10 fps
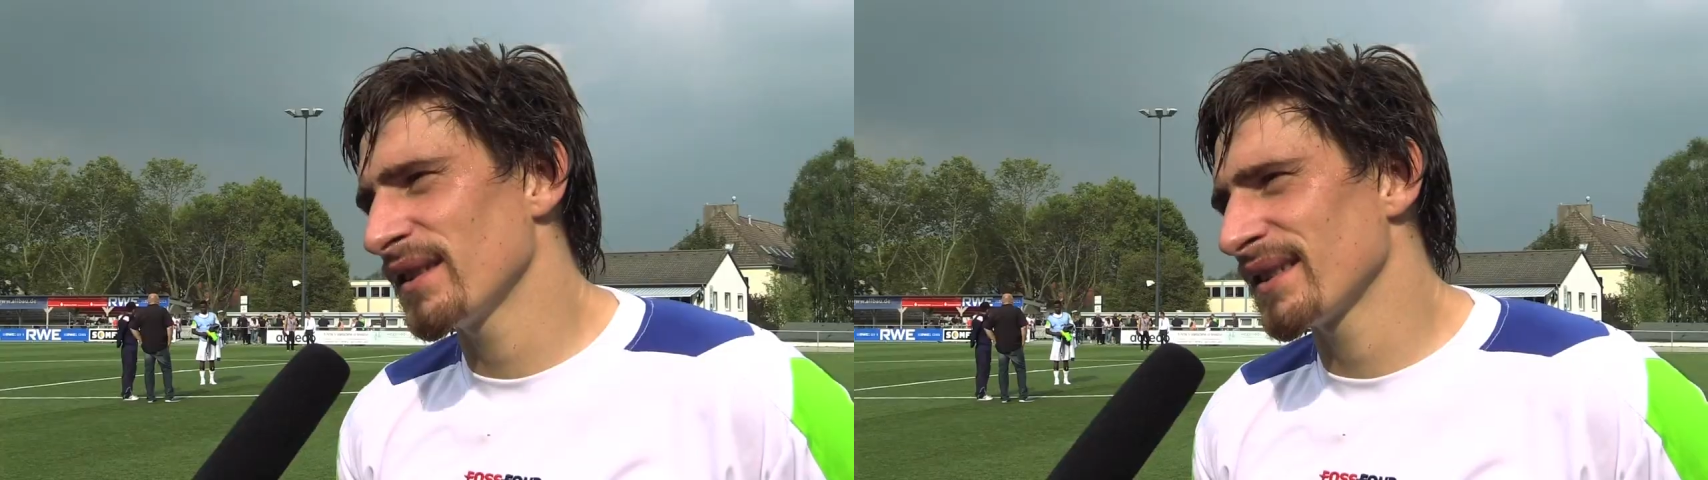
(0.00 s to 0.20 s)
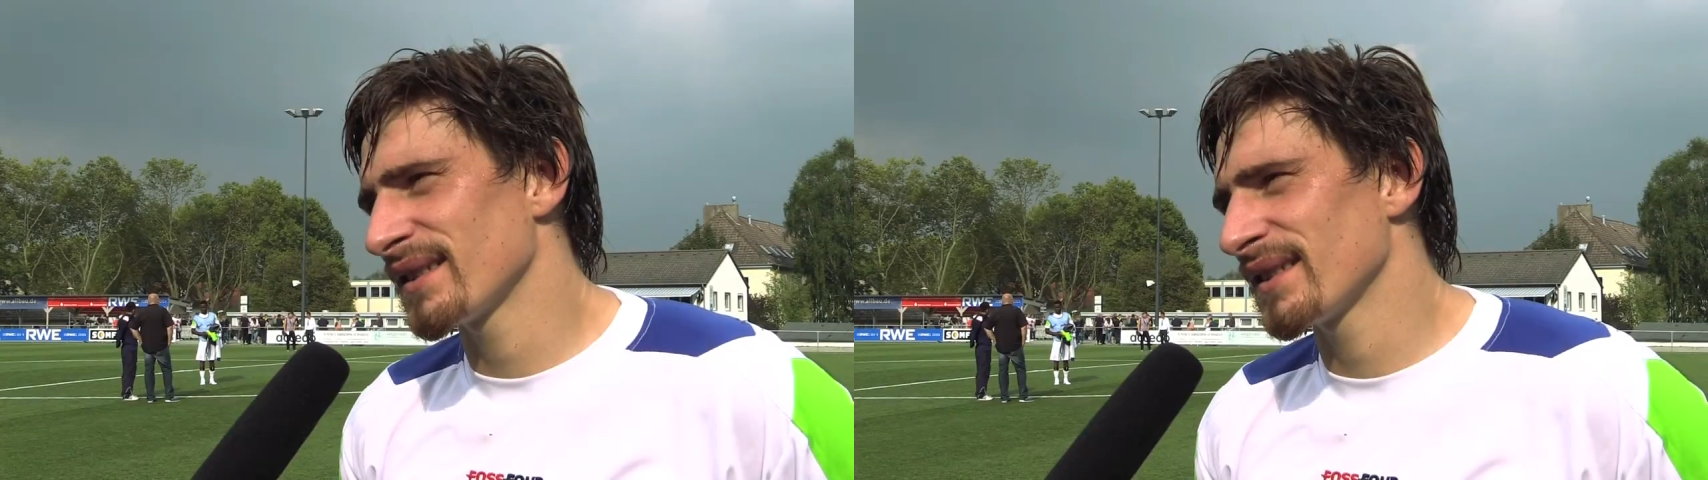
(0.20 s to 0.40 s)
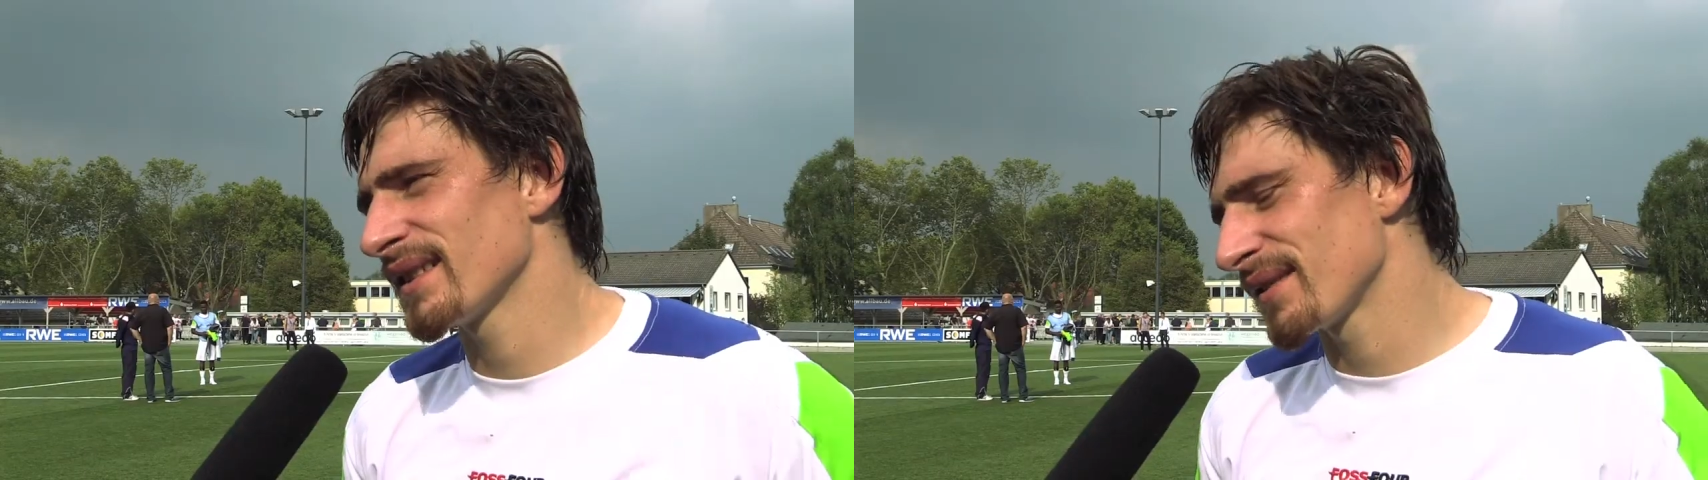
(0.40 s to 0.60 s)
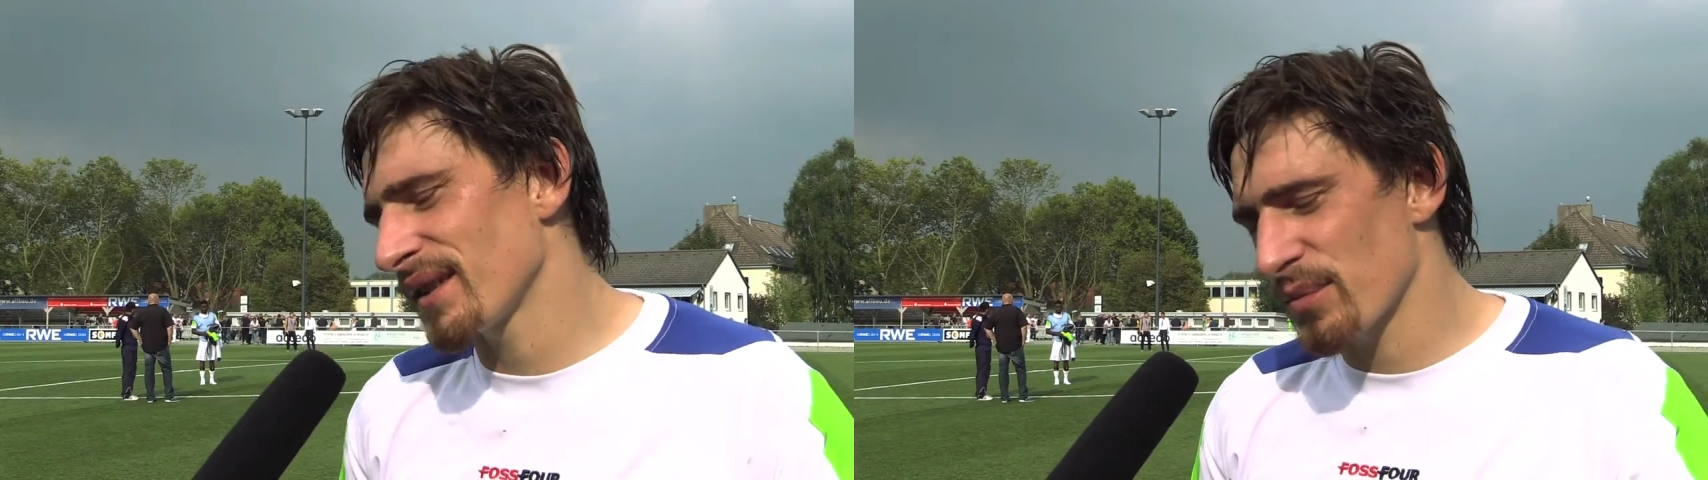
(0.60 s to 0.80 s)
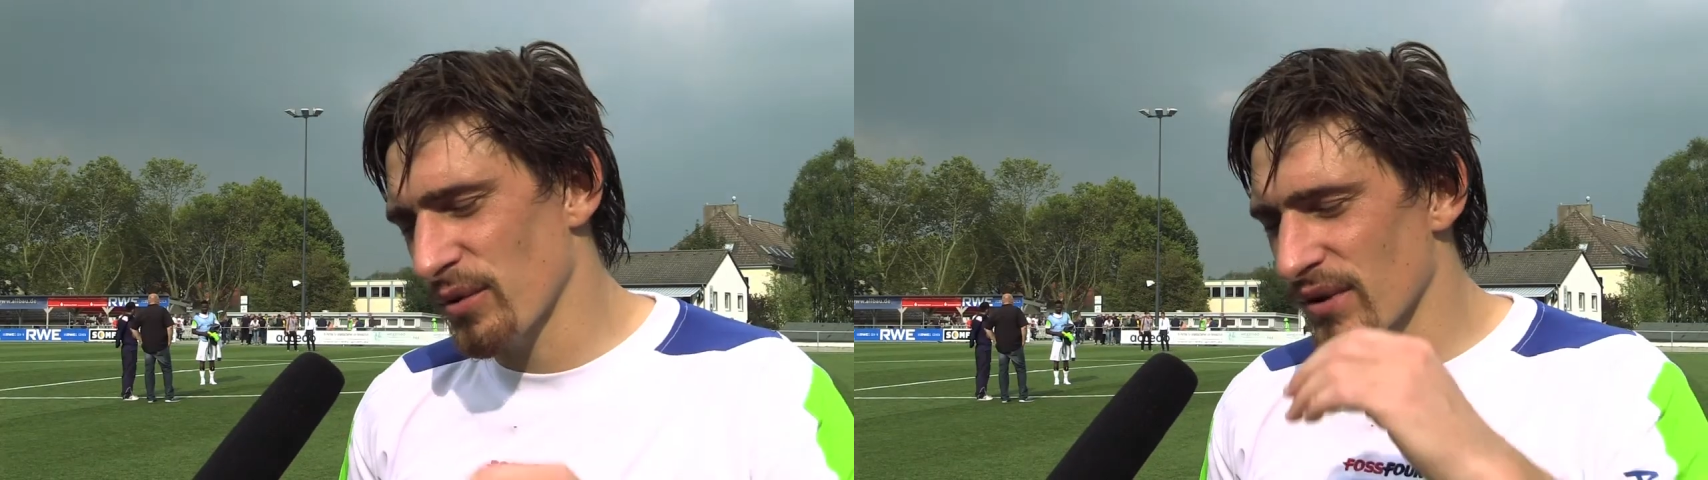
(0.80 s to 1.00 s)
Da hast du dann zwei
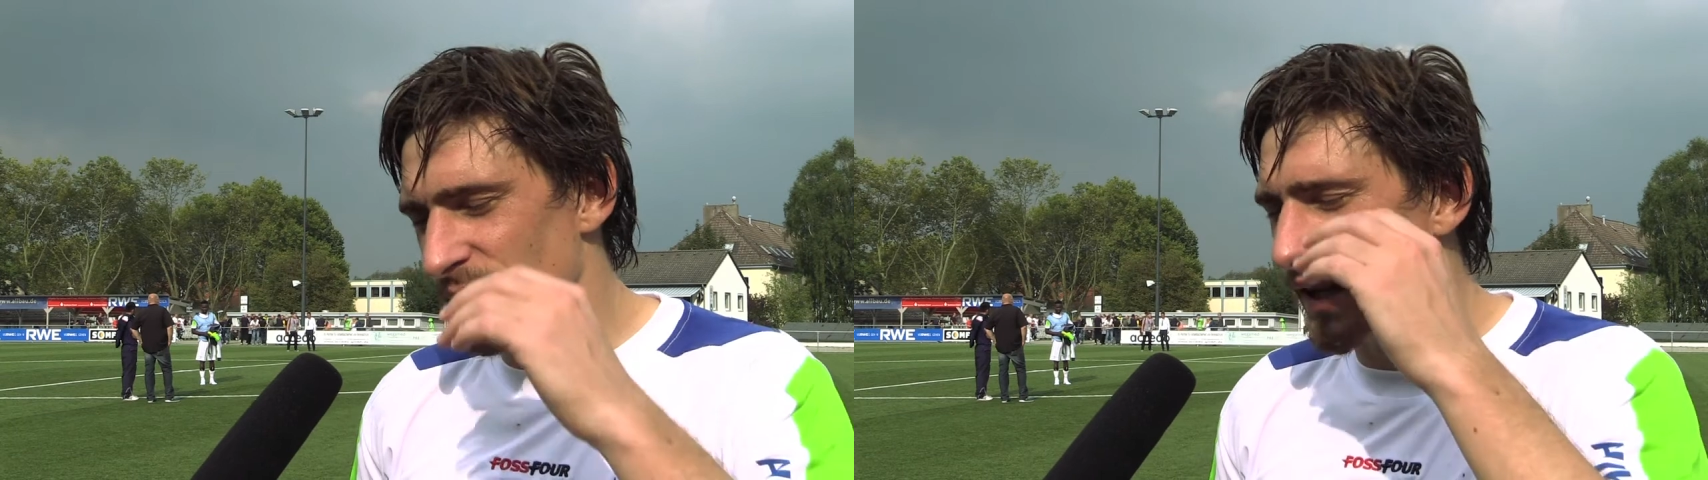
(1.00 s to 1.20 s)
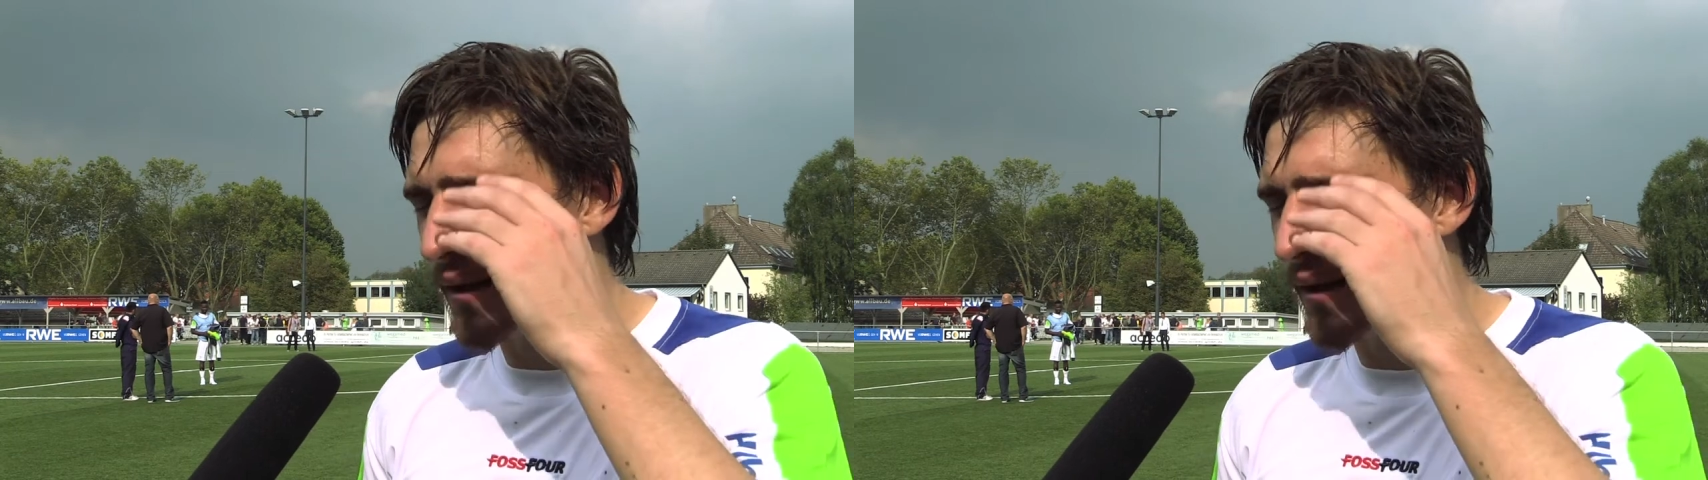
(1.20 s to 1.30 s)
Punkte mehr